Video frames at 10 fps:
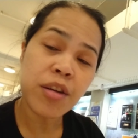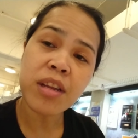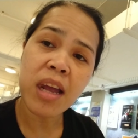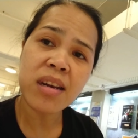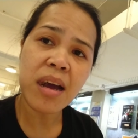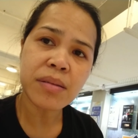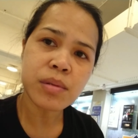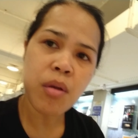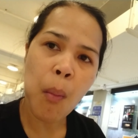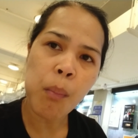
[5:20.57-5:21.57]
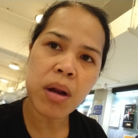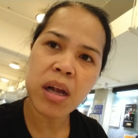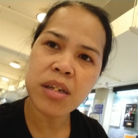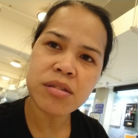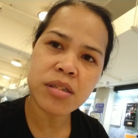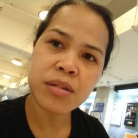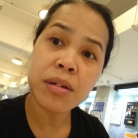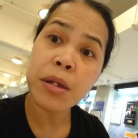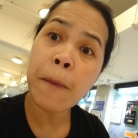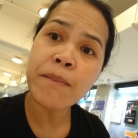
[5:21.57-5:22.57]
Yun nga lang, mag-aldas
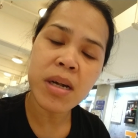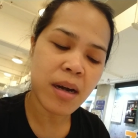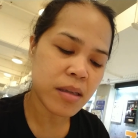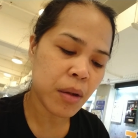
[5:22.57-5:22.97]
uli yung mga